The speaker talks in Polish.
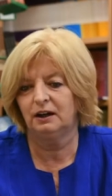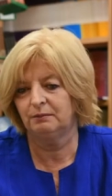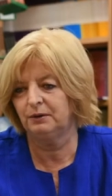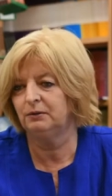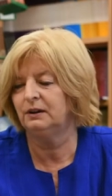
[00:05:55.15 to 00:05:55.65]

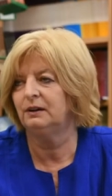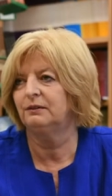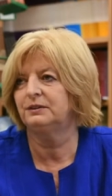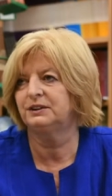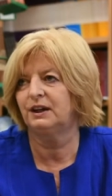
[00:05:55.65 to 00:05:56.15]
były
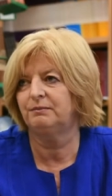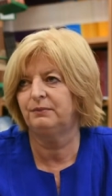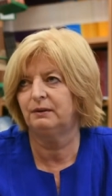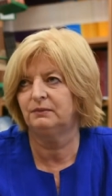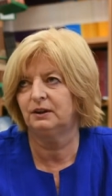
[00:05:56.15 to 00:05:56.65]

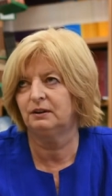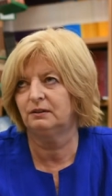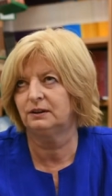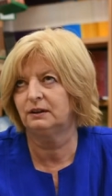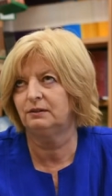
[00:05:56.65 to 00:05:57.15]
wstępem do
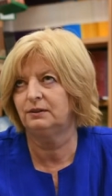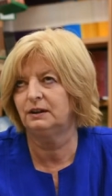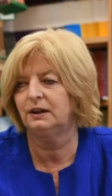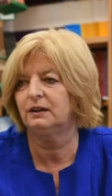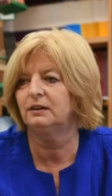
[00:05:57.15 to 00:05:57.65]
tego
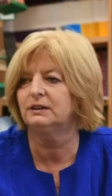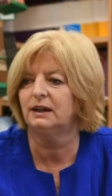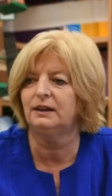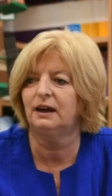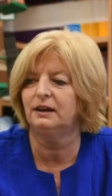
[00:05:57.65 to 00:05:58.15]
wielkiego
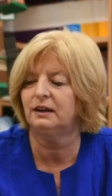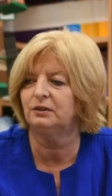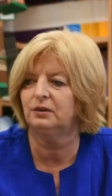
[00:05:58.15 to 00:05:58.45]
zadania,